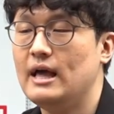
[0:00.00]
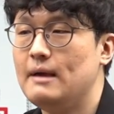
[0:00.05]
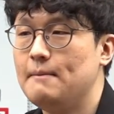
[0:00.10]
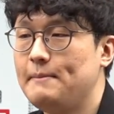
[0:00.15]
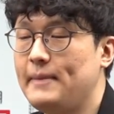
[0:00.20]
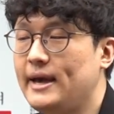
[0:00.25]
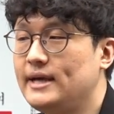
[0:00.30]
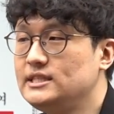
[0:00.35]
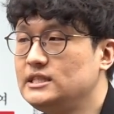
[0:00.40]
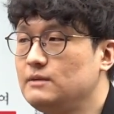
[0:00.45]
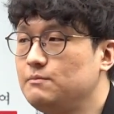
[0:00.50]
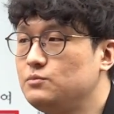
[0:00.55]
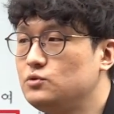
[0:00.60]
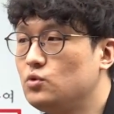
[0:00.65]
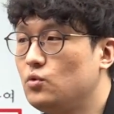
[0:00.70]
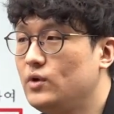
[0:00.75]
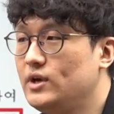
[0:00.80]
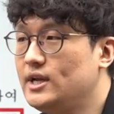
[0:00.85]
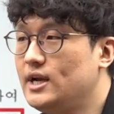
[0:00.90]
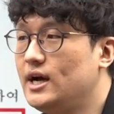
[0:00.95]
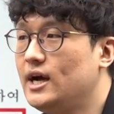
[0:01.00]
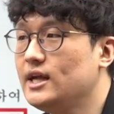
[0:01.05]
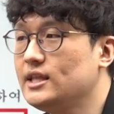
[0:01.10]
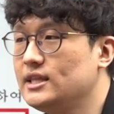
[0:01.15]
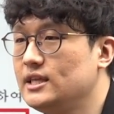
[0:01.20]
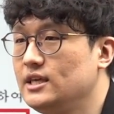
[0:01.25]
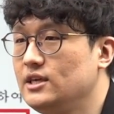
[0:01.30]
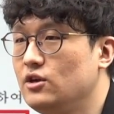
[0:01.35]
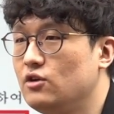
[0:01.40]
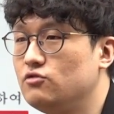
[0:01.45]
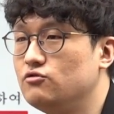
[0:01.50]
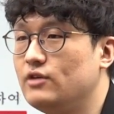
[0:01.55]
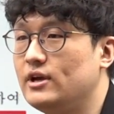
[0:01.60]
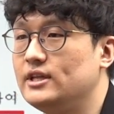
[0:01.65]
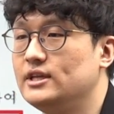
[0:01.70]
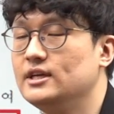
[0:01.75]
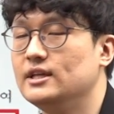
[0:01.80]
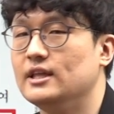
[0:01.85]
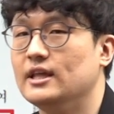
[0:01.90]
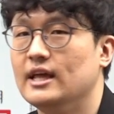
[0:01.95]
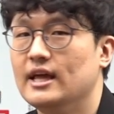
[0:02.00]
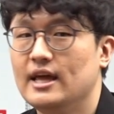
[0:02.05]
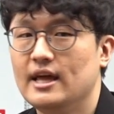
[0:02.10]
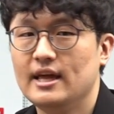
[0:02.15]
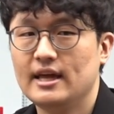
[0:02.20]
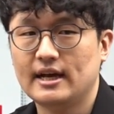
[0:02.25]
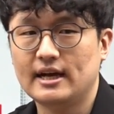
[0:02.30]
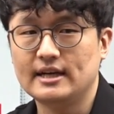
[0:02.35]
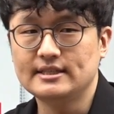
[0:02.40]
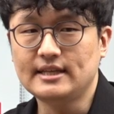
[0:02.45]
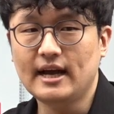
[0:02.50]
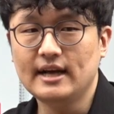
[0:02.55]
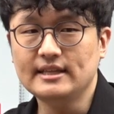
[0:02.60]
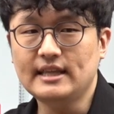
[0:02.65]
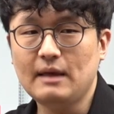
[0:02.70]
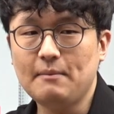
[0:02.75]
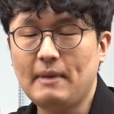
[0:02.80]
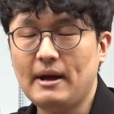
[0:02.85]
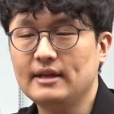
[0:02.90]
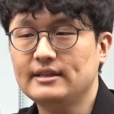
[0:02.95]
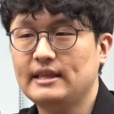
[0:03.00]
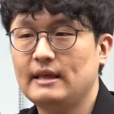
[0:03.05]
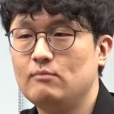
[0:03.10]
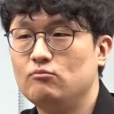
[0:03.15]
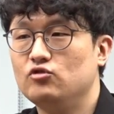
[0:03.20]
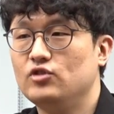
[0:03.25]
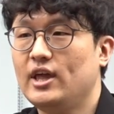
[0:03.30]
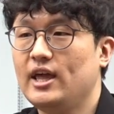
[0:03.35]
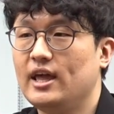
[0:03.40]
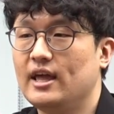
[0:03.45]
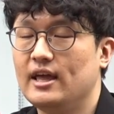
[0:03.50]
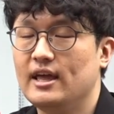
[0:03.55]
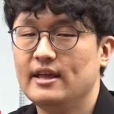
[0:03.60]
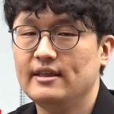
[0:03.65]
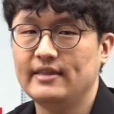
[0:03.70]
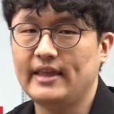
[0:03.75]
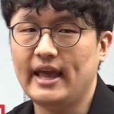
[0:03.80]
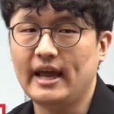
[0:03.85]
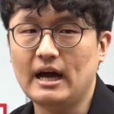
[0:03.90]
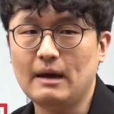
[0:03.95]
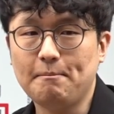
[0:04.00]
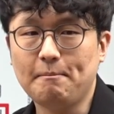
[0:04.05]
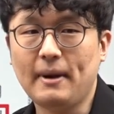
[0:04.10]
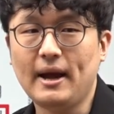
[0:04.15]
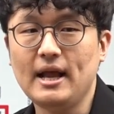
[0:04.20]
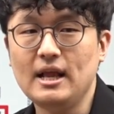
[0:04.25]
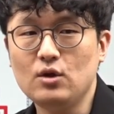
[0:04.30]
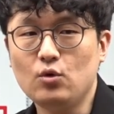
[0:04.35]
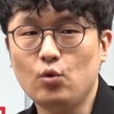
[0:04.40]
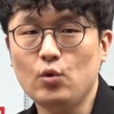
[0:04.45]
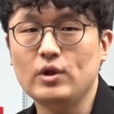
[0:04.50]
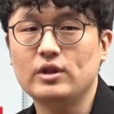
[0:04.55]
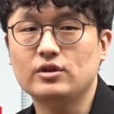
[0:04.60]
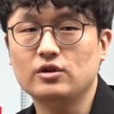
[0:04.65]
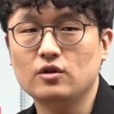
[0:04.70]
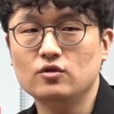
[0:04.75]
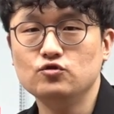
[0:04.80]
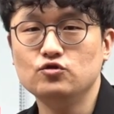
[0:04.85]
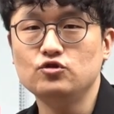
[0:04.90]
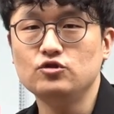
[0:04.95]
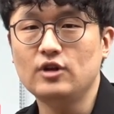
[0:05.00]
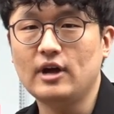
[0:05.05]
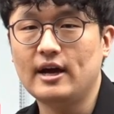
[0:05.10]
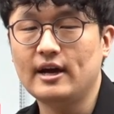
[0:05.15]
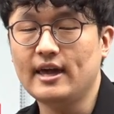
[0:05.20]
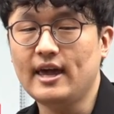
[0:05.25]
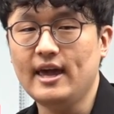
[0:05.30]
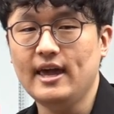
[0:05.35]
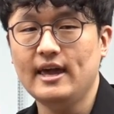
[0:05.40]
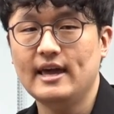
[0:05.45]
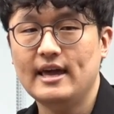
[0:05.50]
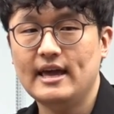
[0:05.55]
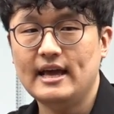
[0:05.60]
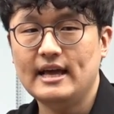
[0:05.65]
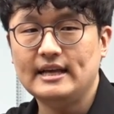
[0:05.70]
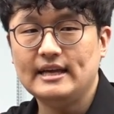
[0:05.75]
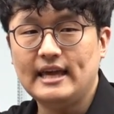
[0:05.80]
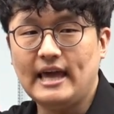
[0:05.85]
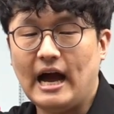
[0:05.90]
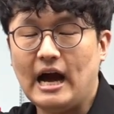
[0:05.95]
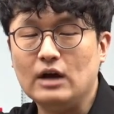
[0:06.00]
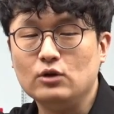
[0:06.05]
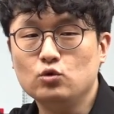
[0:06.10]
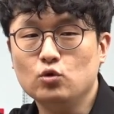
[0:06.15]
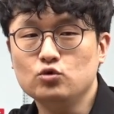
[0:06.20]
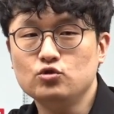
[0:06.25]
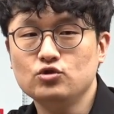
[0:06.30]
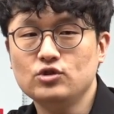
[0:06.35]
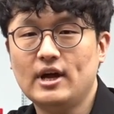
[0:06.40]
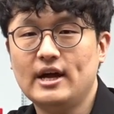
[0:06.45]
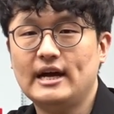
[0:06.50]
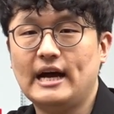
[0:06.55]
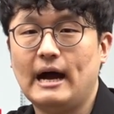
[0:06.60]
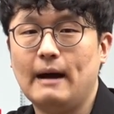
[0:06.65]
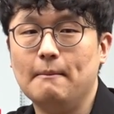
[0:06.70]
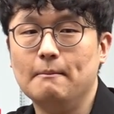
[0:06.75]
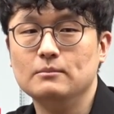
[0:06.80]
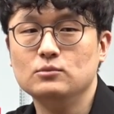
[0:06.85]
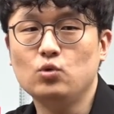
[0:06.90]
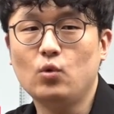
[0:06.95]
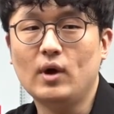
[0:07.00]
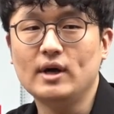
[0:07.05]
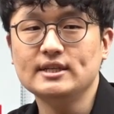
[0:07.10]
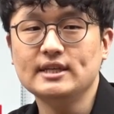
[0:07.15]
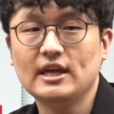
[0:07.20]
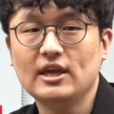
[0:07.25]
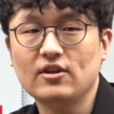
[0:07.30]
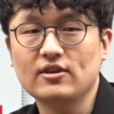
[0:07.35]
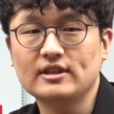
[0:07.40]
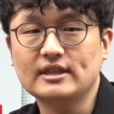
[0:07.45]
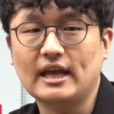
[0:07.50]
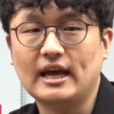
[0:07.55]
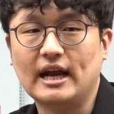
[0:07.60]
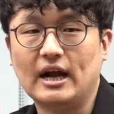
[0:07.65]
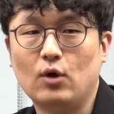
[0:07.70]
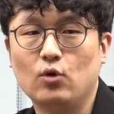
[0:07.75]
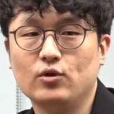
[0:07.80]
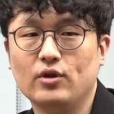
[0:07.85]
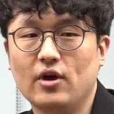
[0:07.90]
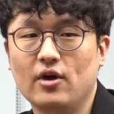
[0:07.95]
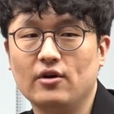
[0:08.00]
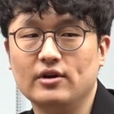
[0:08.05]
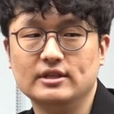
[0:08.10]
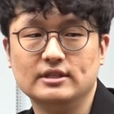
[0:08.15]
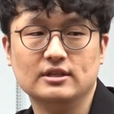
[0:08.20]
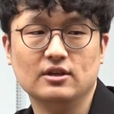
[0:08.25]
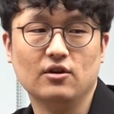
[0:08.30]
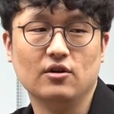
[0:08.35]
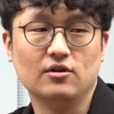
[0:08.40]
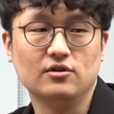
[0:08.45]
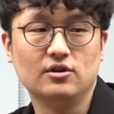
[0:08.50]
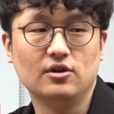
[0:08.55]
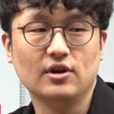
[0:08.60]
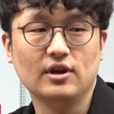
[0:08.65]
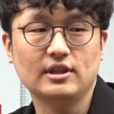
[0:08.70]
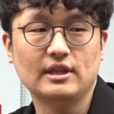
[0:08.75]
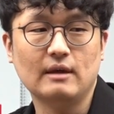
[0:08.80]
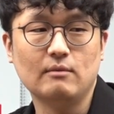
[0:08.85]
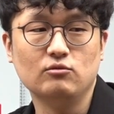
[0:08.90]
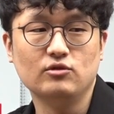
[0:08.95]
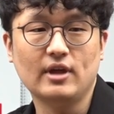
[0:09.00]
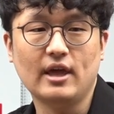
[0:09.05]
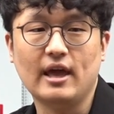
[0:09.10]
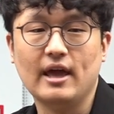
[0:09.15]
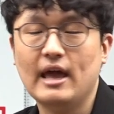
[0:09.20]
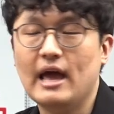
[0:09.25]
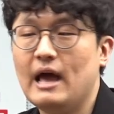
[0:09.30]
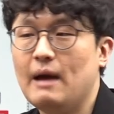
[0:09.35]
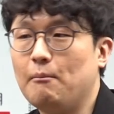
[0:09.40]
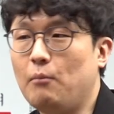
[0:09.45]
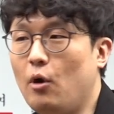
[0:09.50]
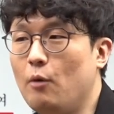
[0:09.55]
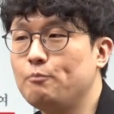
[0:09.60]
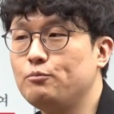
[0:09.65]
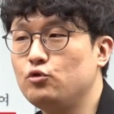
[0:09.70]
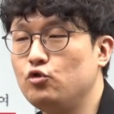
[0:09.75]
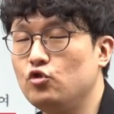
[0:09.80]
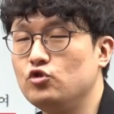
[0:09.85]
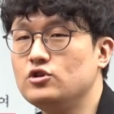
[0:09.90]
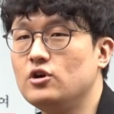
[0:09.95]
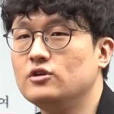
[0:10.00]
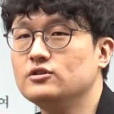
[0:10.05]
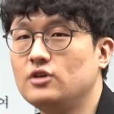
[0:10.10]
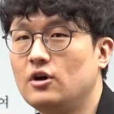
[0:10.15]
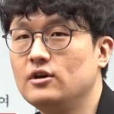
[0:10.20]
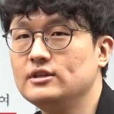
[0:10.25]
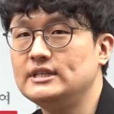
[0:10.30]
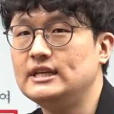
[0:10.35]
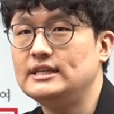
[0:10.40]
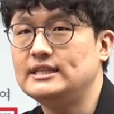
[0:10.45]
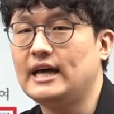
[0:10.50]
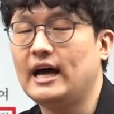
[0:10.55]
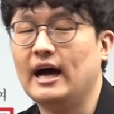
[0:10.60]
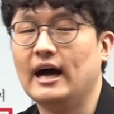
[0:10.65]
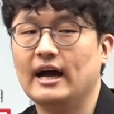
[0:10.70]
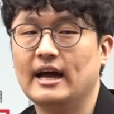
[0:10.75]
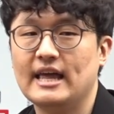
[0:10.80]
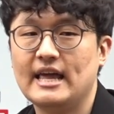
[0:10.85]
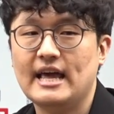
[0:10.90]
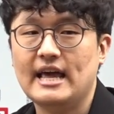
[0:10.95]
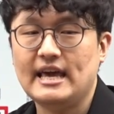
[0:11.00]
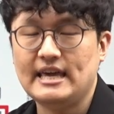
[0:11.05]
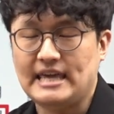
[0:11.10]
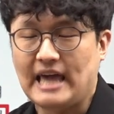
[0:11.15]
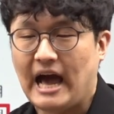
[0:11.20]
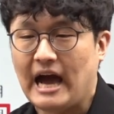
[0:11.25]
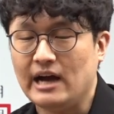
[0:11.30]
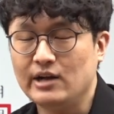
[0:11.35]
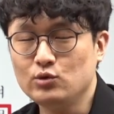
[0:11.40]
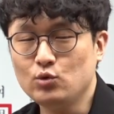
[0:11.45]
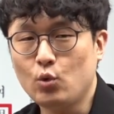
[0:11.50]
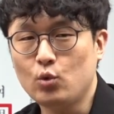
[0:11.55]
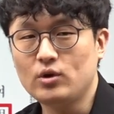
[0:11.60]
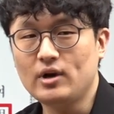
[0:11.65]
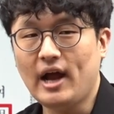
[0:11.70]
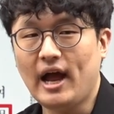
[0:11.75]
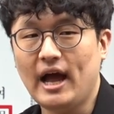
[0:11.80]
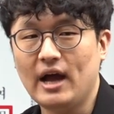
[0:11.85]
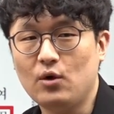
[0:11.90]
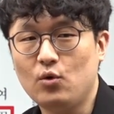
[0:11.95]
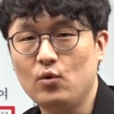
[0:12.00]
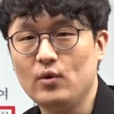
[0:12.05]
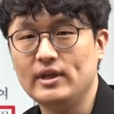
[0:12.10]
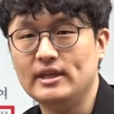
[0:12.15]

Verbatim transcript: 110조 1항 같은 경우에는 그러니까 상대방 때문에 내가 팔고 있던 수량에 양도 수량 감소가 생겼다라고 되어 있어요. 그렇기 때문에 법 규정 성질상 양도를 하고